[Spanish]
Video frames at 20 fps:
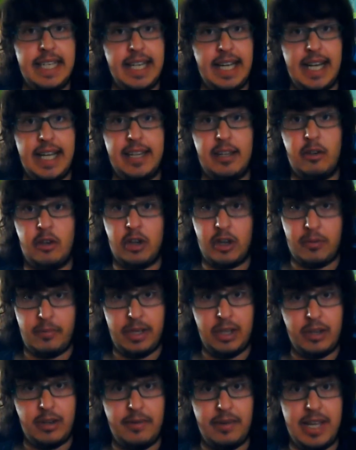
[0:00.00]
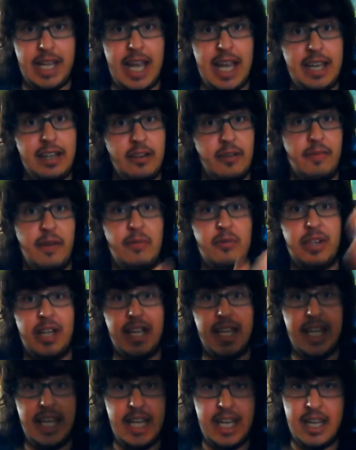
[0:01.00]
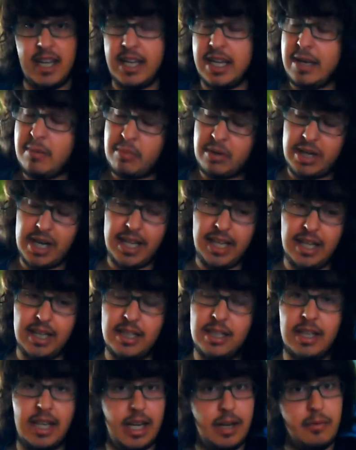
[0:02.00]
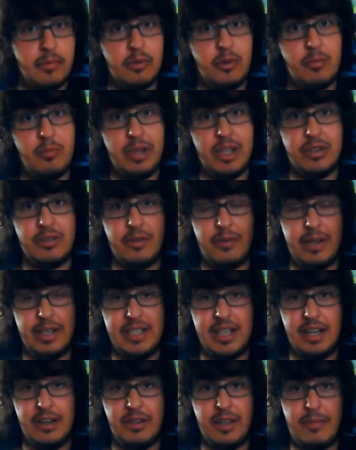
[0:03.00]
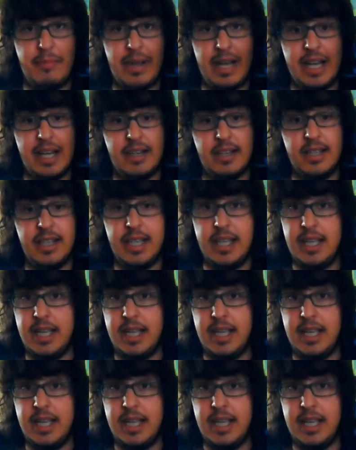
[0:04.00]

Así que nada, os recomiendo que vayáis, nos vemos allí y pues nada, haremos un vídeo sobre el salón de manga.